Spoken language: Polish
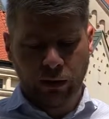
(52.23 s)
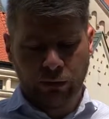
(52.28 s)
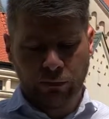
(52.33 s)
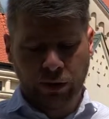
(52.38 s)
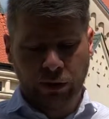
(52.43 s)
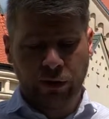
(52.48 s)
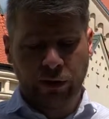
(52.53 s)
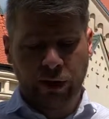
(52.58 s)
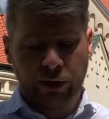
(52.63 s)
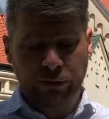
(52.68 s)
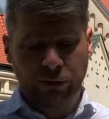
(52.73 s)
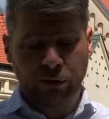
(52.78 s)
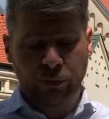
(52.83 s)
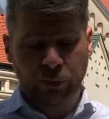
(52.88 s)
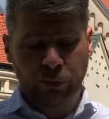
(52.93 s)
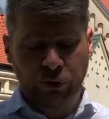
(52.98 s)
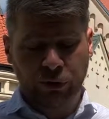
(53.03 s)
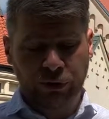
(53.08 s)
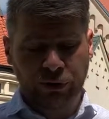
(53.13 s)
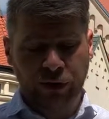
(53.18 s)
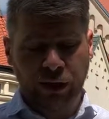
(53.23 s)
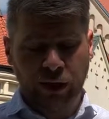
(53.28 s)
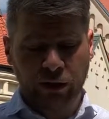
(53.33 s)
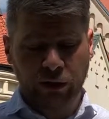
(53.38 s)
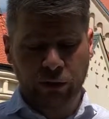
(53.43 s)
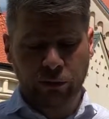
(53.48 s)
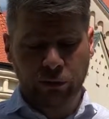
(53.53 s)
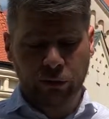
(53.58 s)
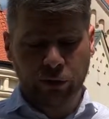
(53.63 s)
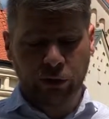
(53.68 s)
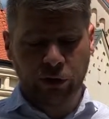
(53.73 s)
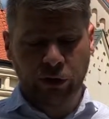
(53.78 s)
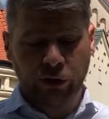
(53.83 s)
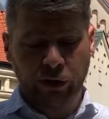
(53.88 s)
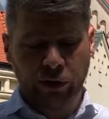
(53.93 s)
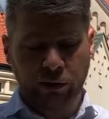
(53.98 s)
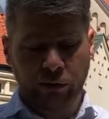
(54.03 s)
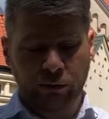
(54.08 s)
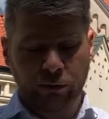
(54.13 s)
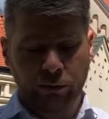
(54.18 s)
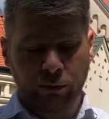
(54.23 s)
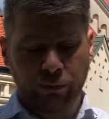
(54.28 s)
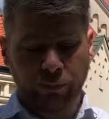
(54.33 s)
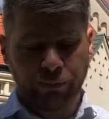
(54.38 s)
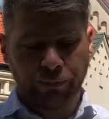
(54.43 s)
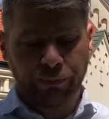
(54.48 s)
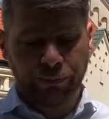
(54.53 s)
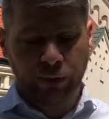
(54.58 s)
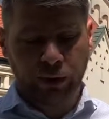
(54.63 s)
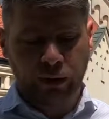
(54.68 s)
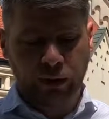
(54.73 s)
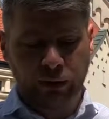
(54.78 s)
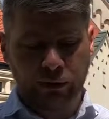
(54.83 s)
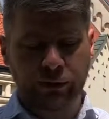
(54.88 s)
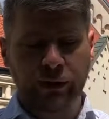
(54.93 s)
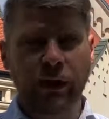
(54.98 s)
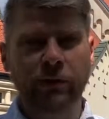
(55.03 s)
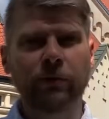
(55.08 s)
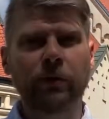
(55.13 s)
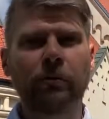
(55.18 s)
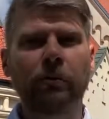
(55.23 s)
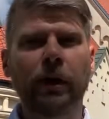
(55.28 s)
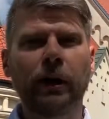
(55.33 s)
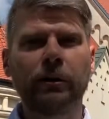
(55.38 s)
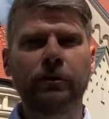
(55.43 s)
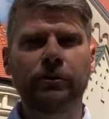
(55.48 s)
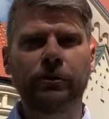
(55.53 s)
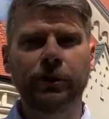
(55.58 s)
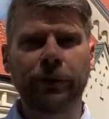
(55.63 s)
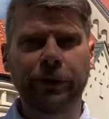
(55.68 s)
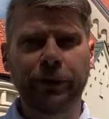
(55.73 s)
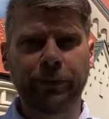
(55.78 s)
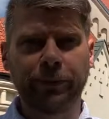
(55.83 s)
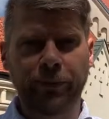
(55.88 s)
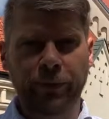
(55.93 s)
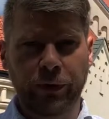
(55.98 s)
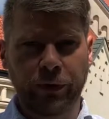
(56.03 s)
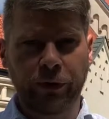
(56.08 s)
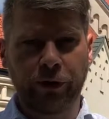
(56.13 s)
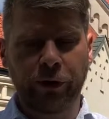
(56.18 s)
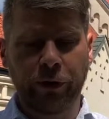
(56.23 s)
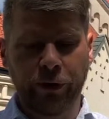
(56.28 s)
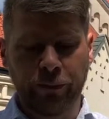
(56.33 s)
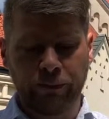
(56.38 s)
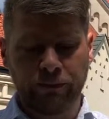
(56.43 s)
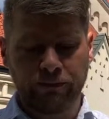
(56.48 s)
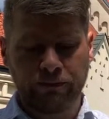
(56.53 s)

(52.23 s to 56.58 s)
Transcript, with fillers: Wtedy Jezus przystanął i rzekł: Zawołajcie go.